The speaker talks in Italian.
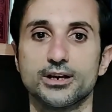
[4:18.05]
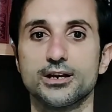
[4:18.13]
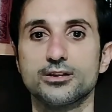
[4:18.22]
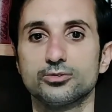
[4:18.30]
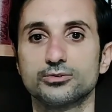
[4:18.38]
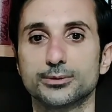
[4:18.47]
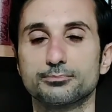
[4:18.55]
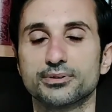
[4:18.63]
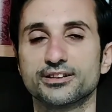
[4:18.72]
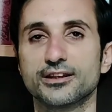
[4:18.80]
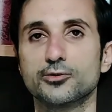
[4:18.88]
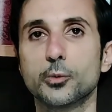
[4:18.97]
Inoltre è
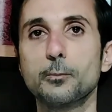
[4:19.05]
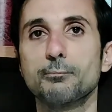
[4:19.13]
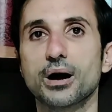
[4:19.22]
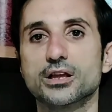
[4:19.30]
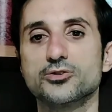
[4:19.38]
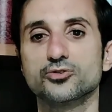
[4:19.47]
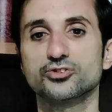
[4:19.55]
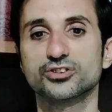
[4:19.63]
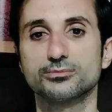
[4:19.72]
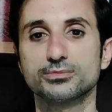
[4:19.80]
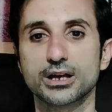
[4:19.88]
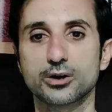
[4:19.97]
presente un bagno
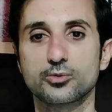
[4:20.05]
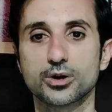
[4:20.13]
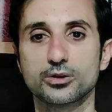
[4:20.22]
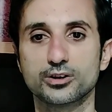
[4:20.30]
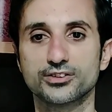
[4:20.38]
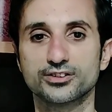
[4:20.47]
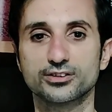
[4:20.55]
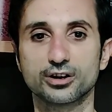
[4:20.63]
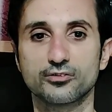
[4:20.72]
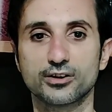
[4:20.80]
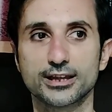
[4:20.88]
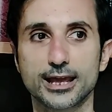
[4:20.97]
simile a quello che si
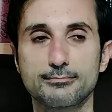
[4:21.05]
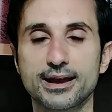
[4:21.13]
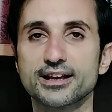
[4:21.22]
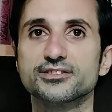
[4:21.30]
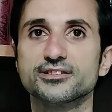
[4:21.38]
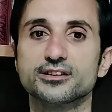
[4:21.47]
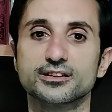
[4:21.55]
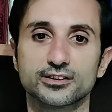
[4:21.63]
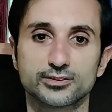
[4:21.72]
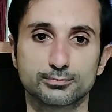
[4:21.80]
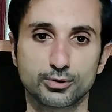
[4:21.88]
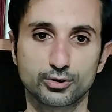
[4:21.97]
trova nei mezzi di
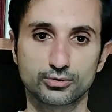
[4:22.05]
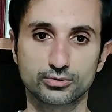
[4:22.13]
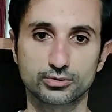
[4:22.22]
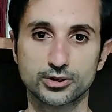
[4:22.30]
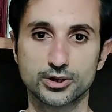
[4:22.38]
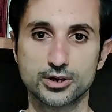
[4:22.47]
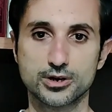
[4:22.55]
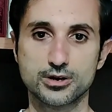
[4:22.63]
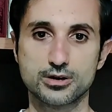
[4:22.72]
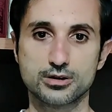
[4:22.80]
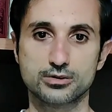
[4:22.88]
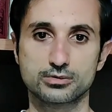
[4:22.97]
trasporto,
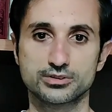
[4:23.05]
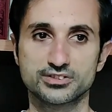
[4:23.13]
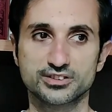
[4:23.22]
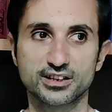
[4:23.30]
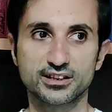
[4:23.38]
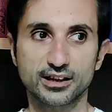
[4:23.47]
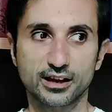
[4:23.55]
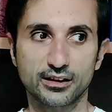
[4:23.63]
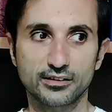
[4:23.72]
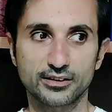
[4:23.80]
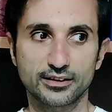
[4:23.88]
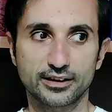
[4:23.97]
con i
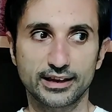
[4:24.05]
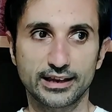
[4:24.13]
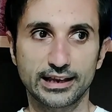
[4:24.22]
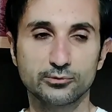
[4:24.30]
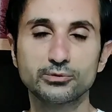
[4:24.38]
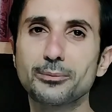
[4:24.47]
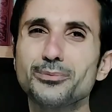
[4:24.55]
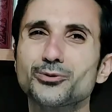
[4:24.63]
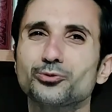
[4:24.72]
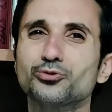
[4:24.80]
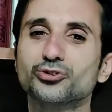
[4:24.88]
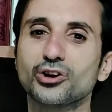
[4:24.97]
sanitari e una
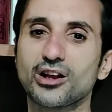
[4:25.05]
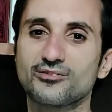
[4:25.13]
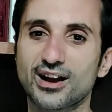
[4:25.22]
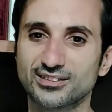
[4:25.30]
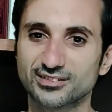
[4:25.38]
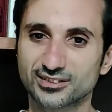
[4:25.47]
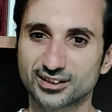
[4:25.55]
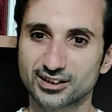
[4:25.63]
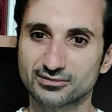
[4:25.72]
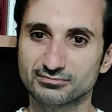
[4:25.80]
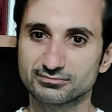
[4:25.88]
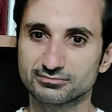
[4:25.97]
minuscola vasca.